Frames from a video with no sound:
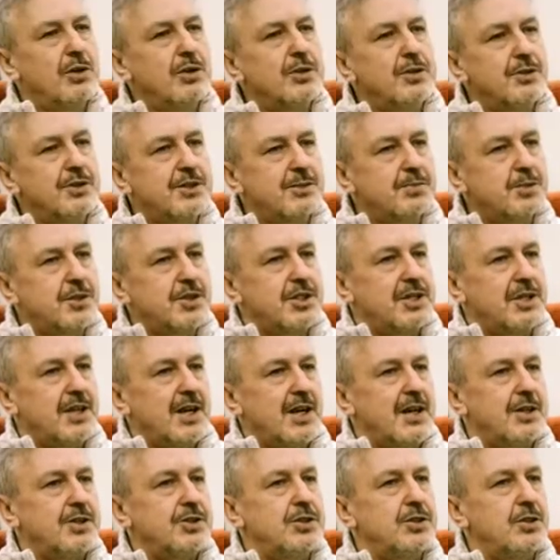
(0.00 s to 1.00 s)
mogą
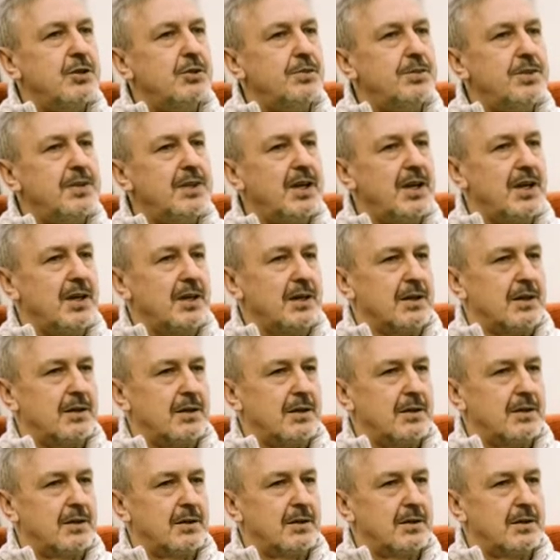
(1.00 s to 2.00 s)
sprzyjać lub nie.
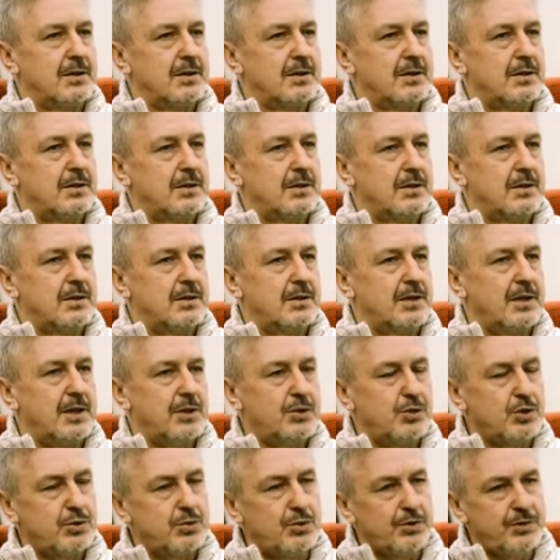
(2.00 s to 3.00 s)

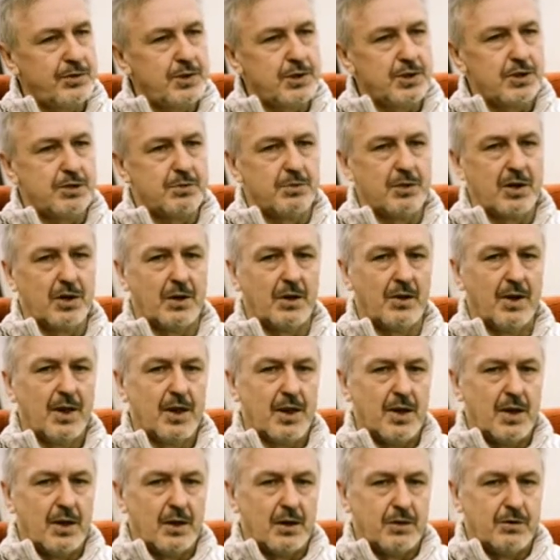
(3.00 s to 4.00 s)
Jak już mówiliśmy o,
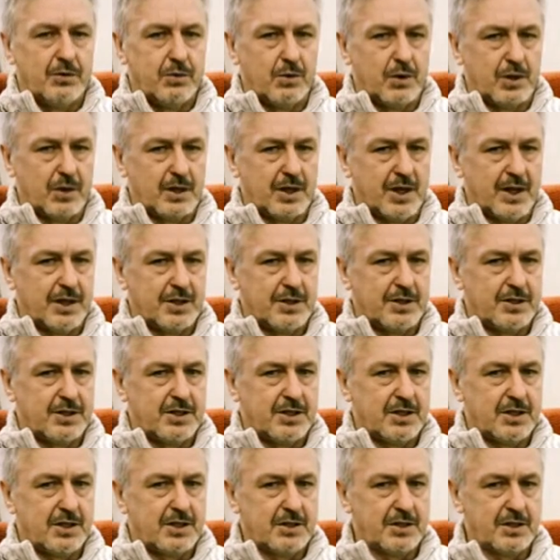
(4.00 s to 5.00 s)
o Włochach,
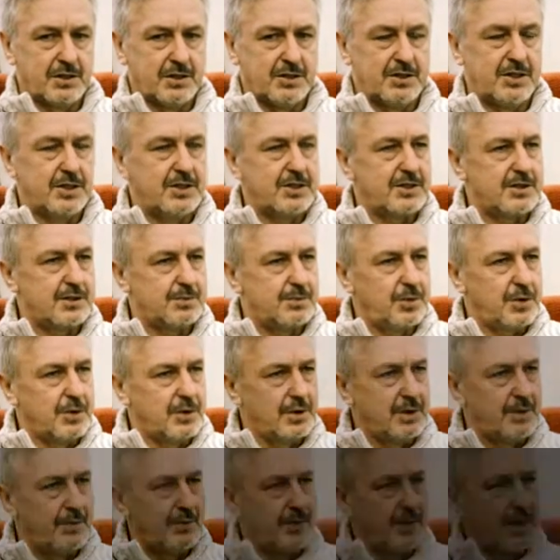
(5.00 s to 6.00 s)
gdzie, gdzie jest
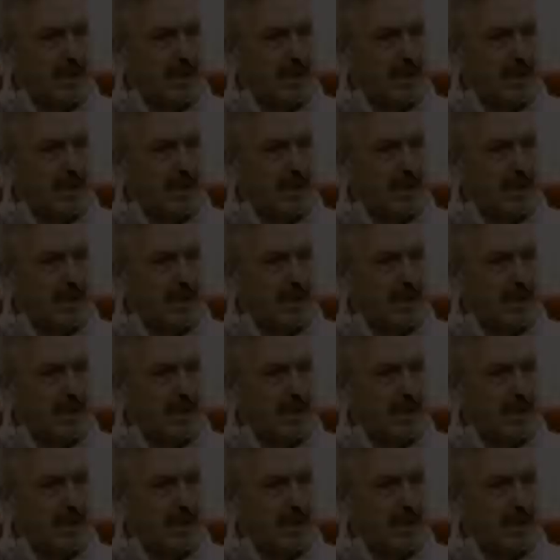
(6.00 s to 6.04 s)
sporo